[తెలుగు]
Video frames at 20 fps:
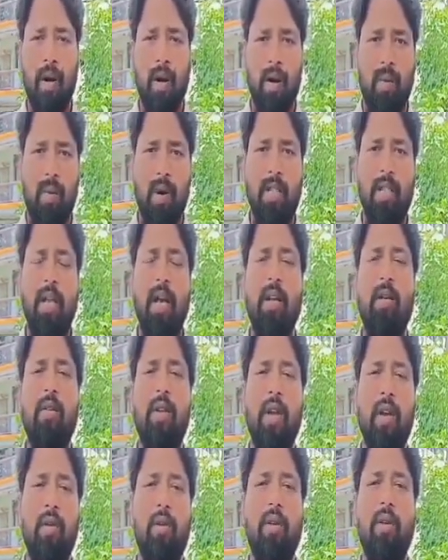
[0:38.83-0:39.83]
మా
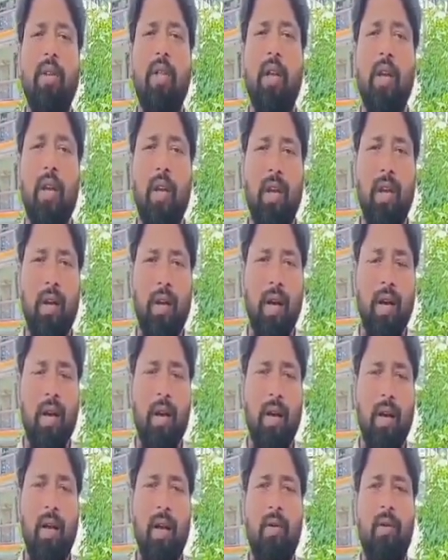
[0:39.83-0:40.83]
మధ్యాహ్నం రేకుర్తి
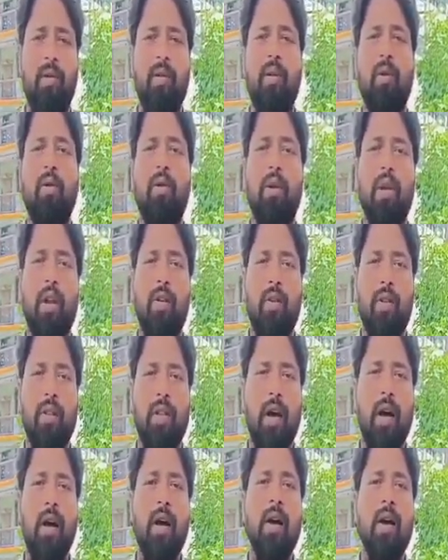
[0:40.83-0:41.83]
రేకుర్తి గుట్టల
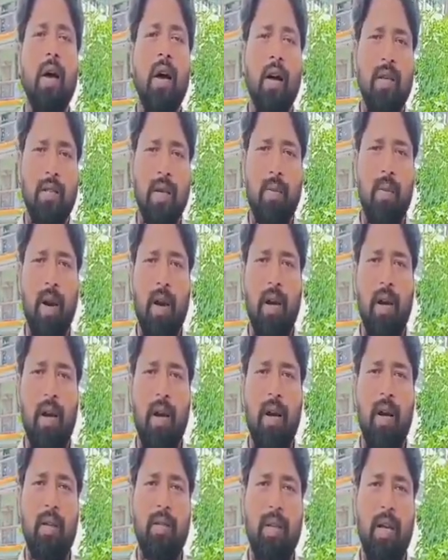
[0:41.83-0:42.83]
వద్ద
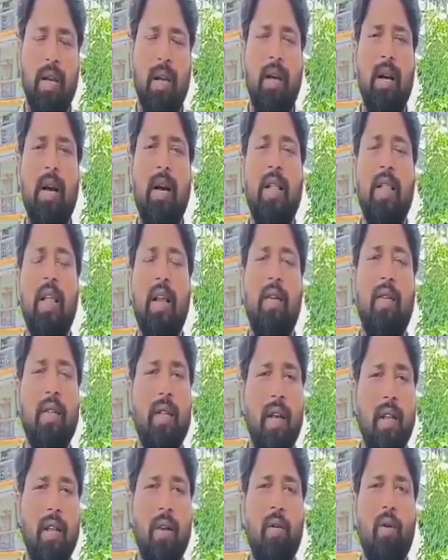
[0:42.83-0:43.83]
సమక్క సారక్క
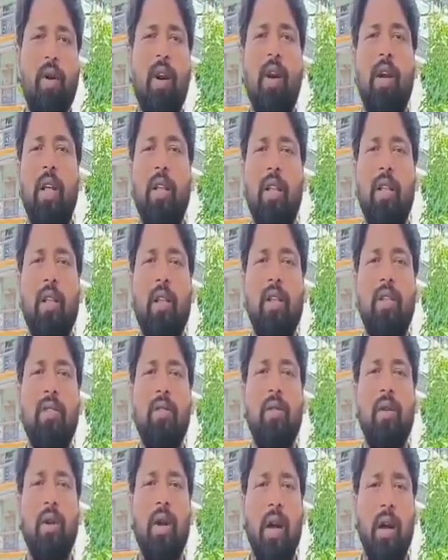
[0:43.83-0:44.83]
గజ్జల వద్ద అయితే ఉన్నట్టయితే
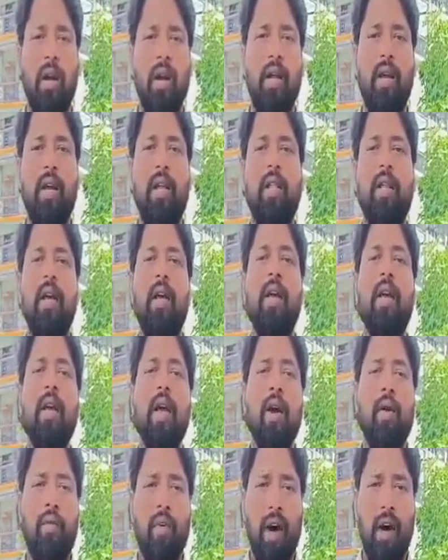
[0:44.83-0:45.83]
తెలుసుకుని అక్కడికైతే
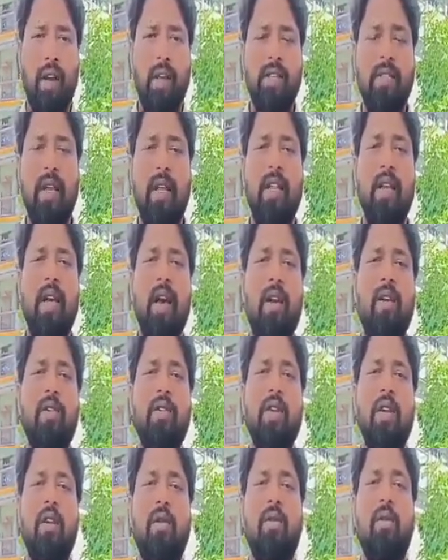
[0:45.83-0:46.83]
ఫారెస్ట్
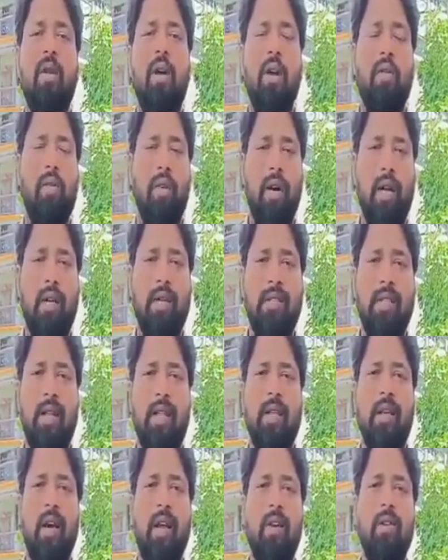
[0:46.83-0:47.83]
అధికారులు చేరుకున్నారు
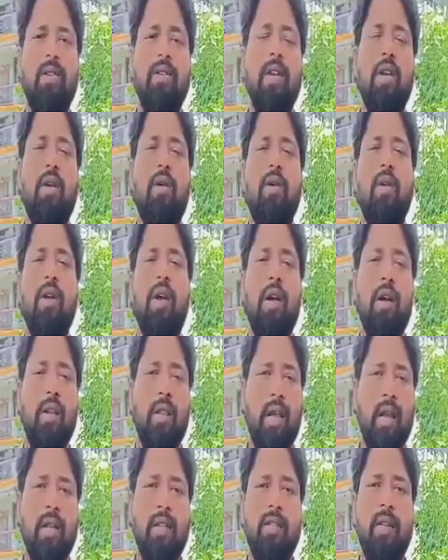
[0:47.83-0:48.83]
ఫారెస్ట్ అధికారులు చేరుకుని
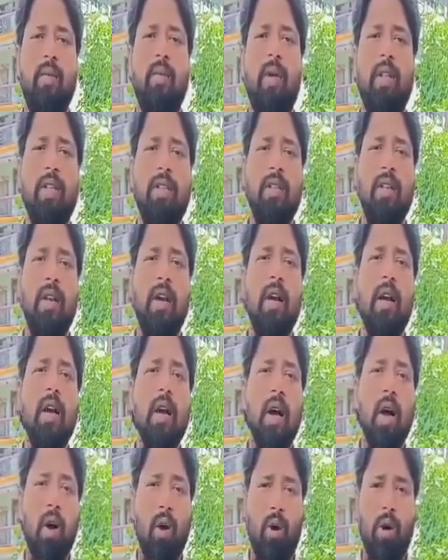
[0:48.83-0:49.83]
అక్కడ దానికి సంబంధించిన
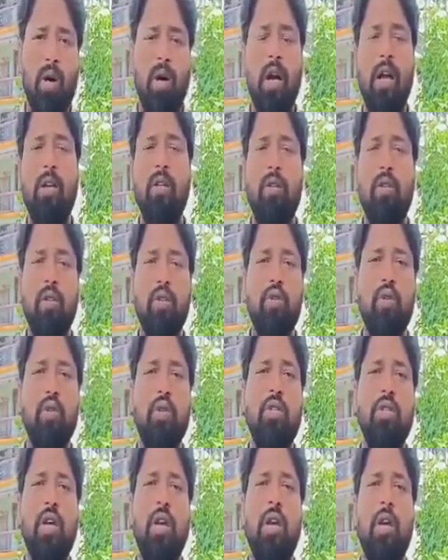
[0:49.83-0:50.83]
ఒక గన్ తో
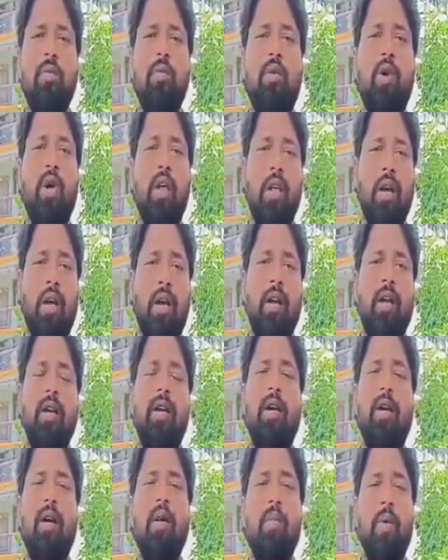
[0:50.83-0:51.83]
షూట్ చేయడంతో అది
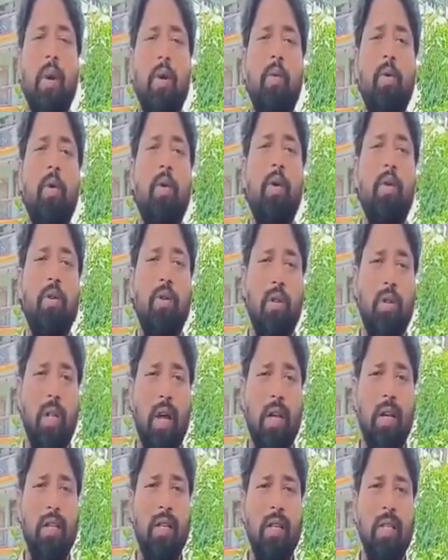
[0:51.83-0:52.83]
అక్కడికి అక్కడే
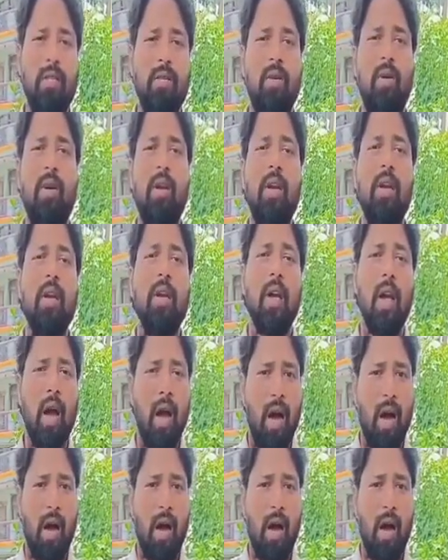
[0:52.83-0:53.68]
పడిపోవడంతో దాన్ని తీసుకొని